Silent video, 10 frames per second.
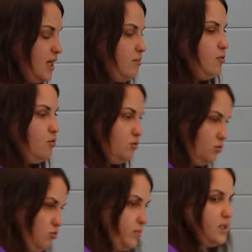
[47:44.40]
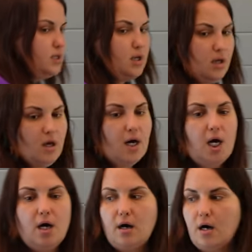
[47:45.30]
скарб, он убран, и
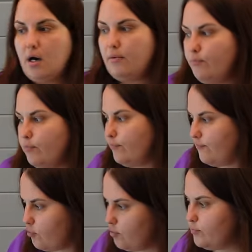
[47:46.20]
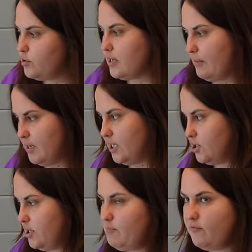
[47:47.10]
а, в ком... вот опять
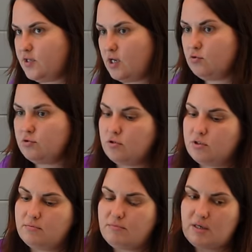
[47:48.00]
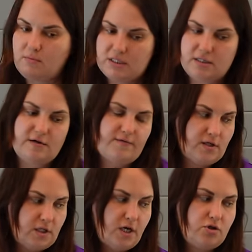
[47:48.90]
же, да, повторюсь, то есть
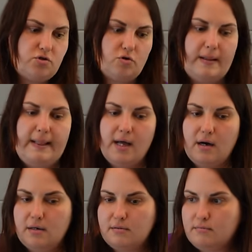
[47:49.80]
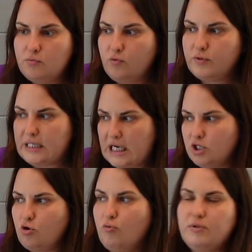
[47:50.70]
минимизировано так, что, а, ну, вот
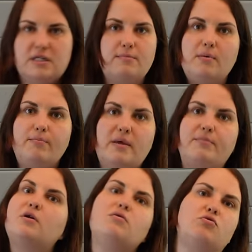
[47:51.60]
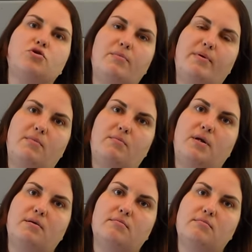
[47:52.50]
наша комната самая нагруженная по
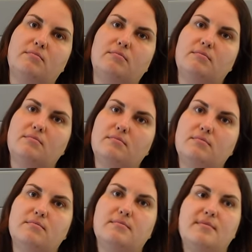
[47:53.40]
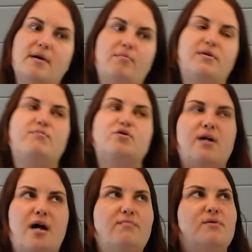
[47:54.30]
мебели. Да. Потому
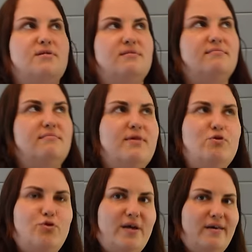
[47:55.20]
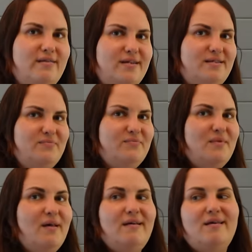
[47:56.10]
что Хемнос мы никуда не отдадим,
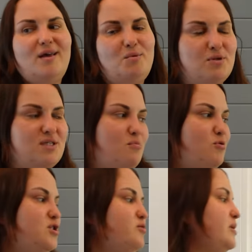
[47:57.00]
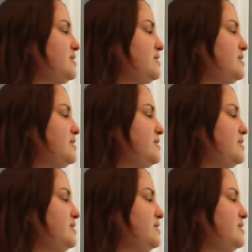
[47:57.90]
и без рабочих